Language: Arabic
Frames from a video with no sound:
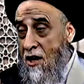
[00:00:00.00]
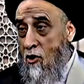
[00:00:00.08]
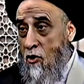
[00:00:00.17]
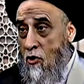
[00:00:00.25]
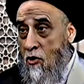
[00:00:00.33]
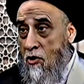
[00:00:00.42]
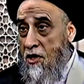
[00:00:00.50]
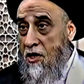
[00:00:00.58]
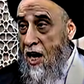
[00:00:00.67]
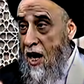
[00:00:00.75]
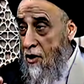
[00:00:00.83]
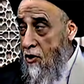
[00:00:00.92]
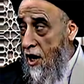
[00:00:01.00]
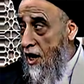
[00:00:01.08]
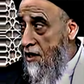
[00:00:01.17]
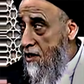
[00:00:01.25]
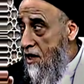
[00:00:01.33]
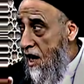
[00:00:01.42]
له دعه
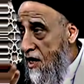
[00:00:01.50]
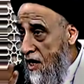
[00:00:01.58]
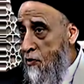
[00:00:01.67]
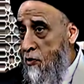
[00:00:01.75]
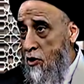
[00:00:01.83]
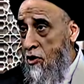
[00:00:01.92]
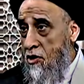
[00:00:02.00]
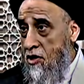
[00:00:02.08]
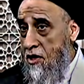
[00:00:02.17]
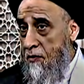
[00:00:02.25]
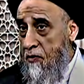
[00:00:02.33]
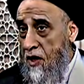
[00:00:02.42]
حتى يبرد